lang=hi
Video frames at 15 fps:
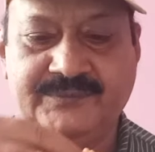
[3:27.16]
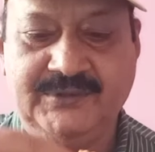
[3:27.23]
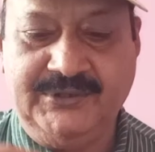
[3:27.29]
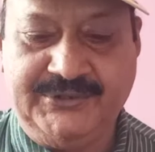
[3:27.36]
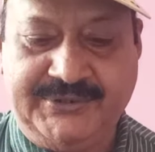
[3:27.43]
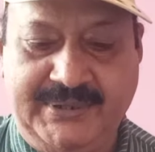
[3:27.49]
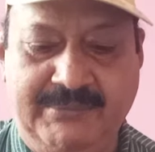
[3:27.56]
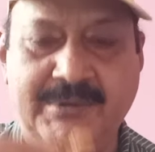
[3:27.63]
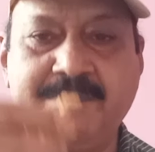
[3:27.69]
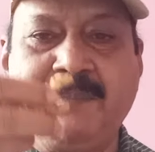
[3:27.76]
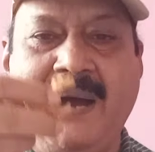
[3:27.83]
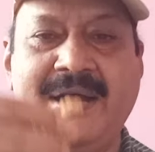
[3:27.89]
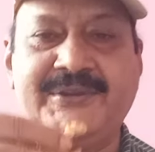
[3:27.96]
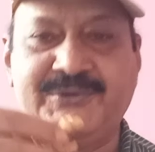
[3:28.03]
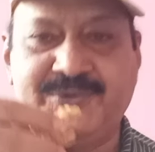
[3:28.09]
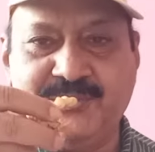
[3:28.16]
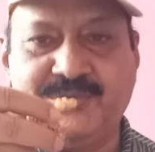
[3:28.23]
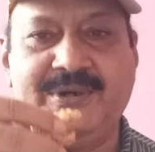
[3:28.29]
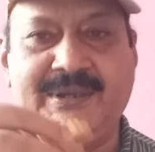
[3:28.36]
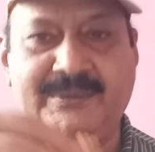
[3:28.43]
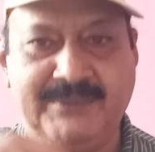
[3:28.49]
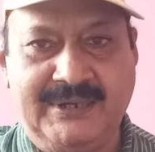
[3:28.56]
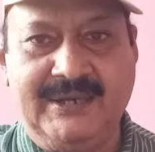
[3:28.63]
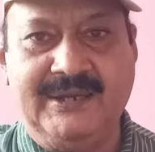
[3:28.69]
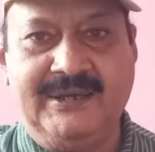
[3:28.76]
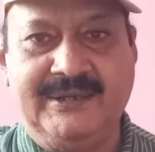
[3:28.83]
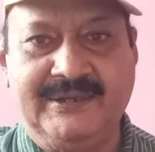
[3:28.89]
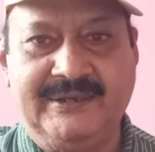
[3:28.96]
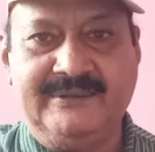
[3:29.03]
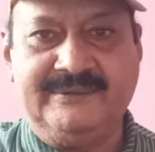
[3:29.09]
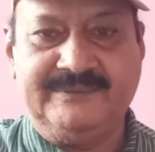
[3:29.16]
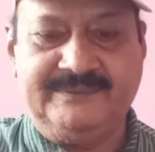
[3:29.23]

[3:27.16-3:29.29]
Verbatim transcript: इसके भी पांच टुकड़े हमने ले लिए